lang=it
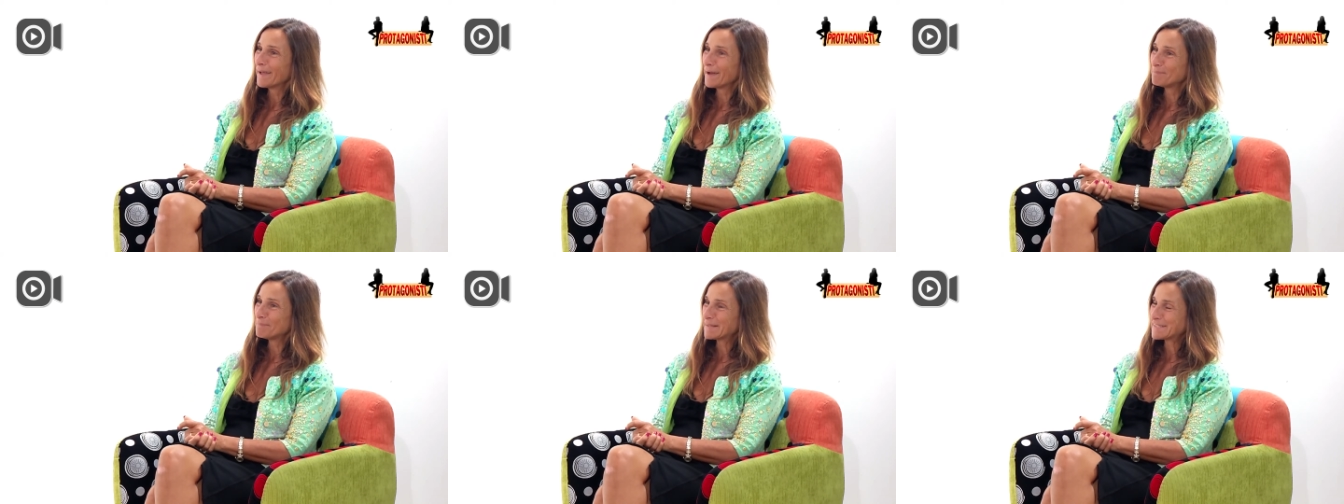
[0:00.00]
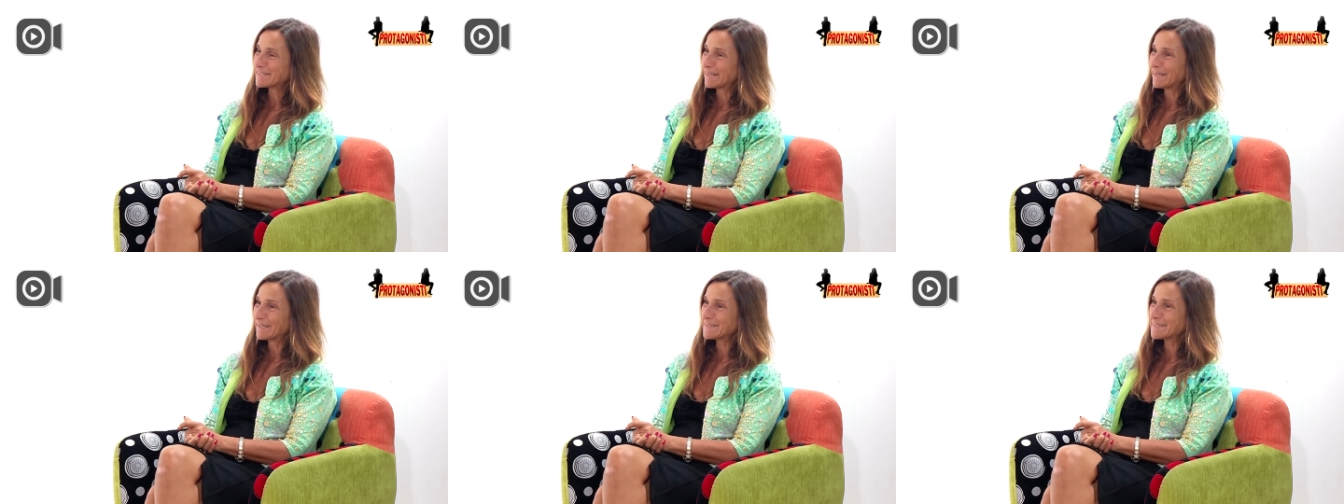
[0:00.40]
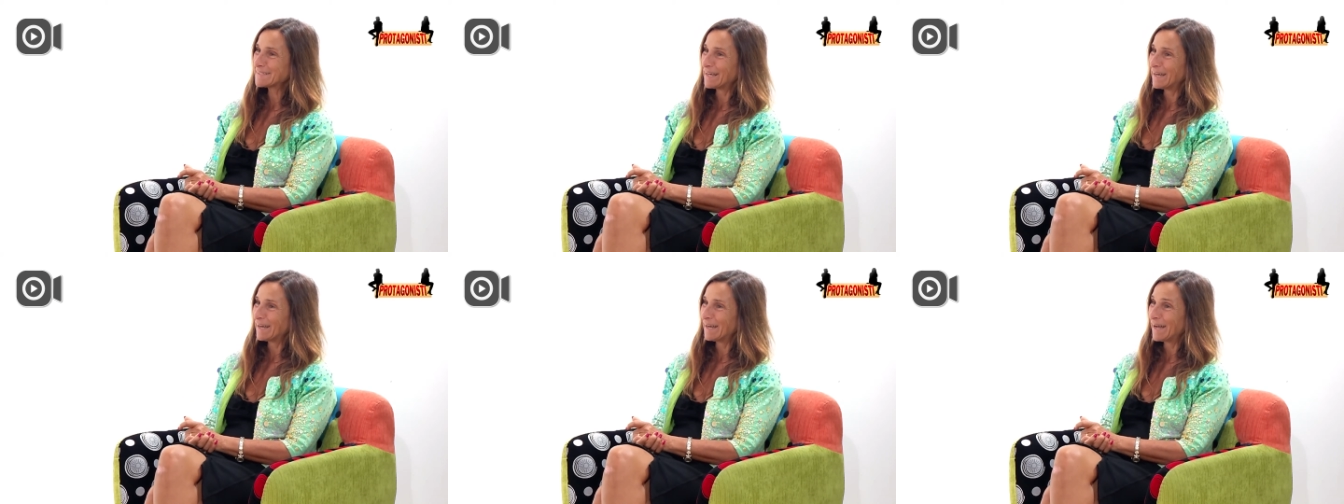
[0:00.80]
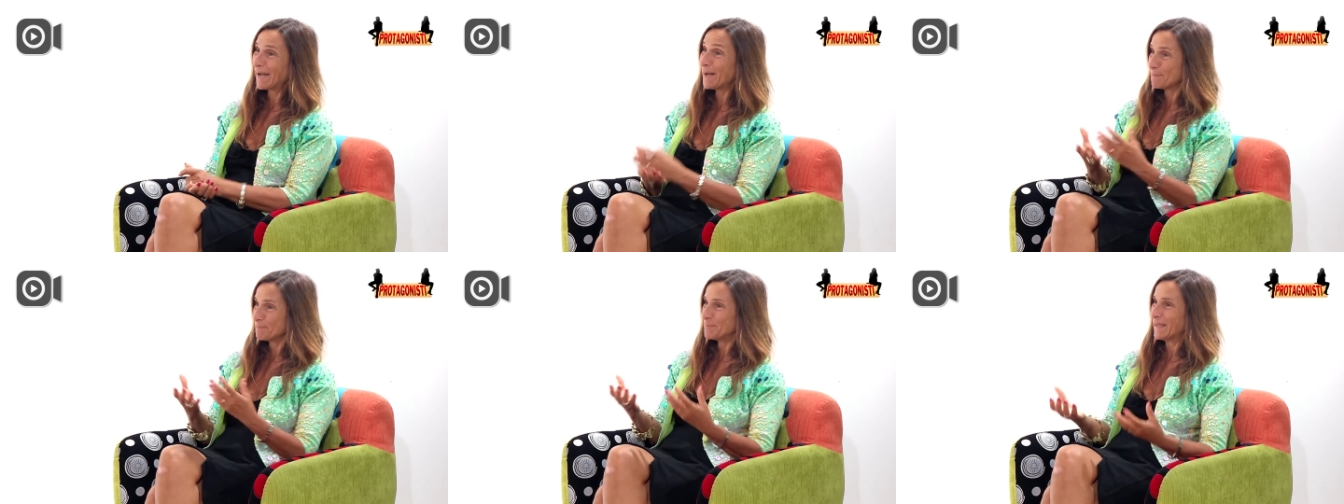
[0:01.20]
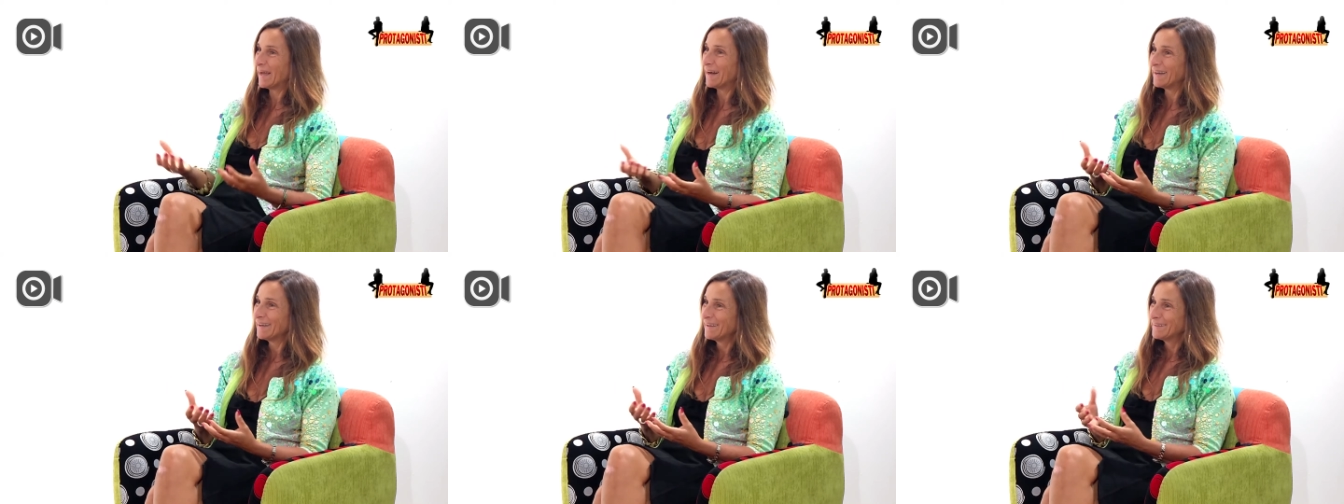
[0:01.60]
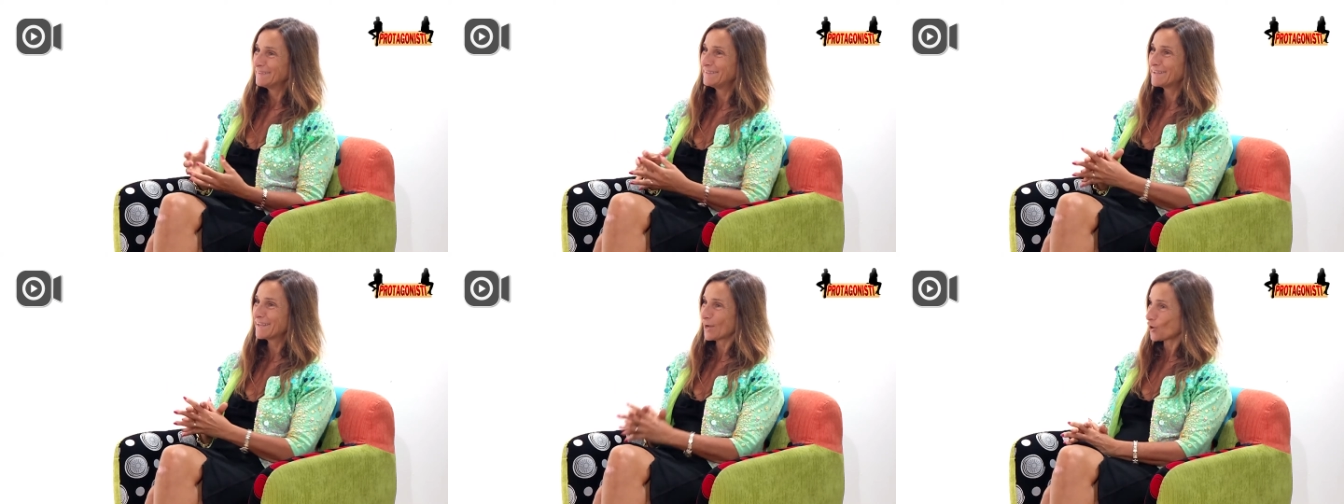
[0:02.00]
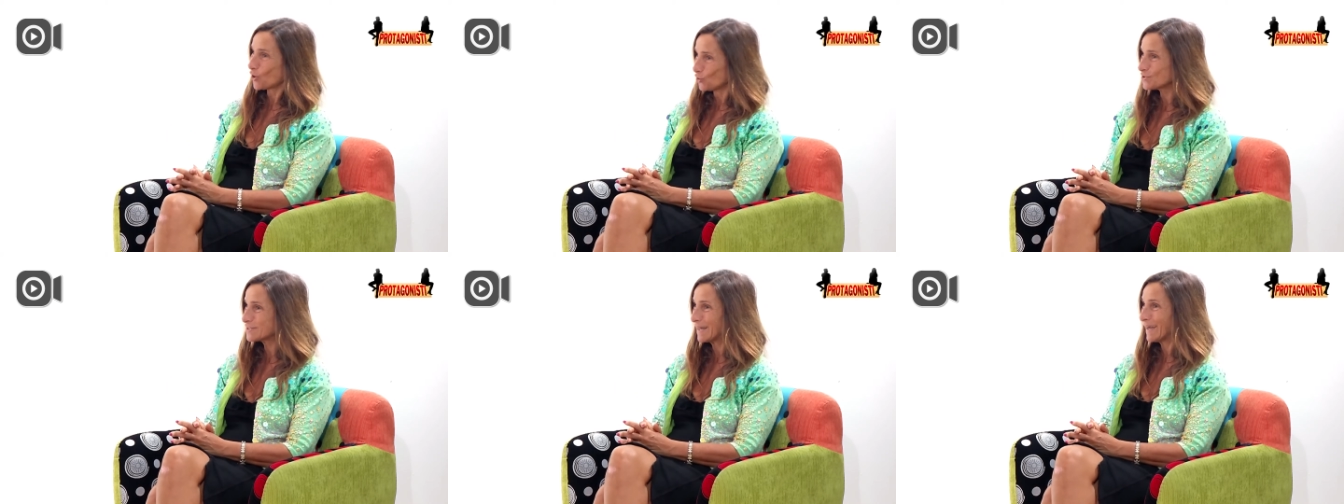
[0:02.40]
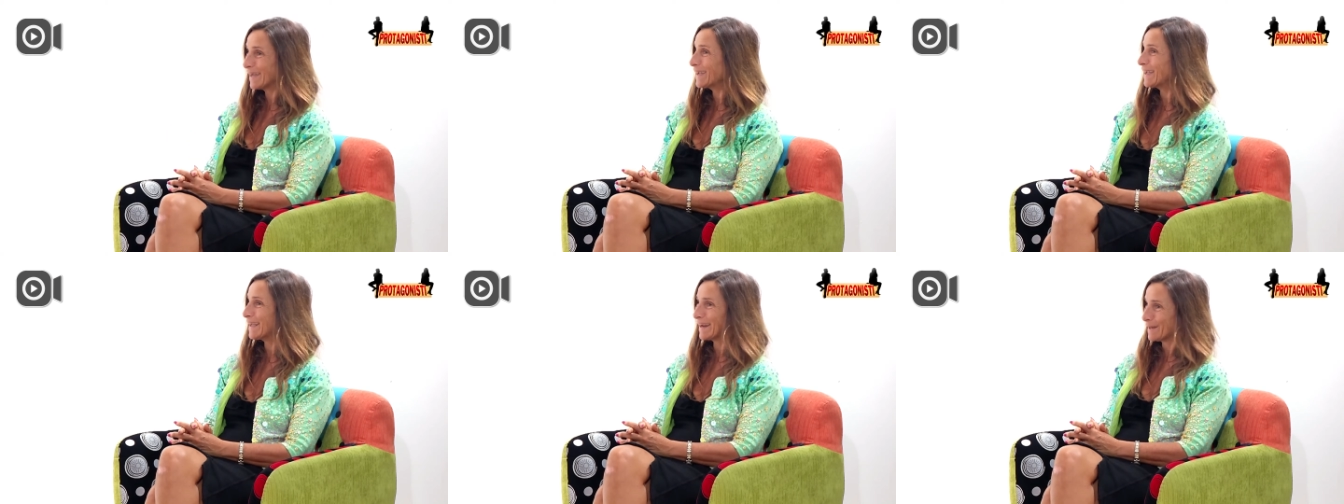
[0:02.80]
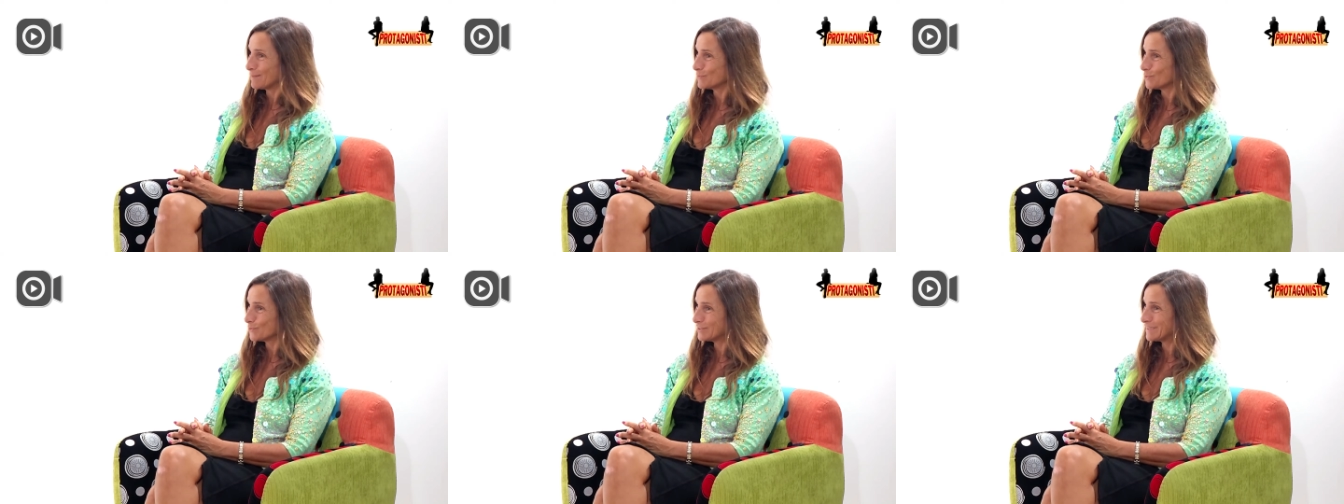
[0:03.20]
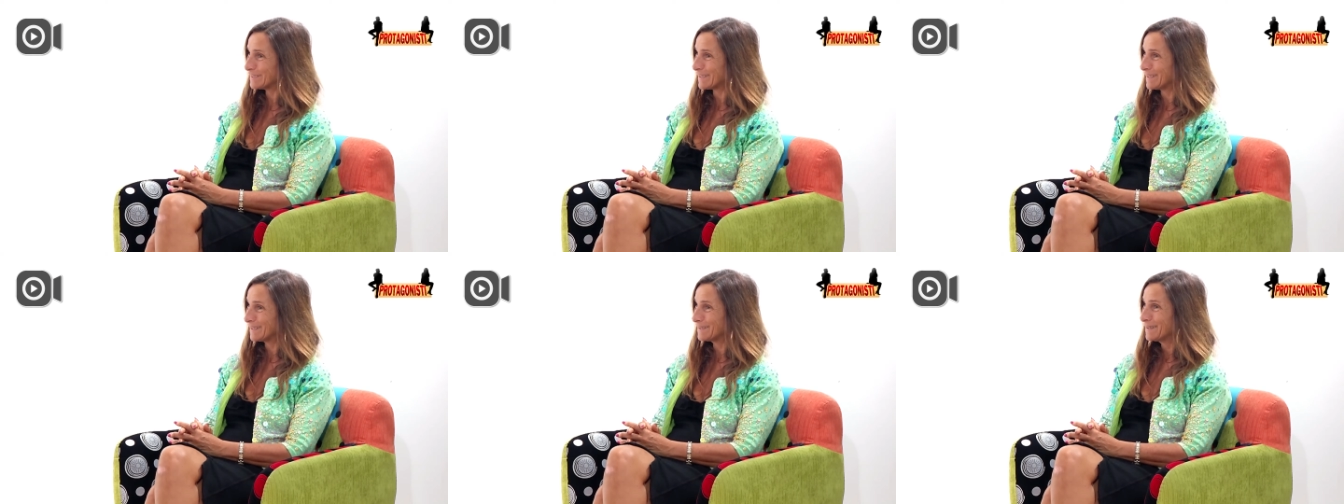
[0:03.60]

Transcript: abbastanza ampia di che cosa è la musica.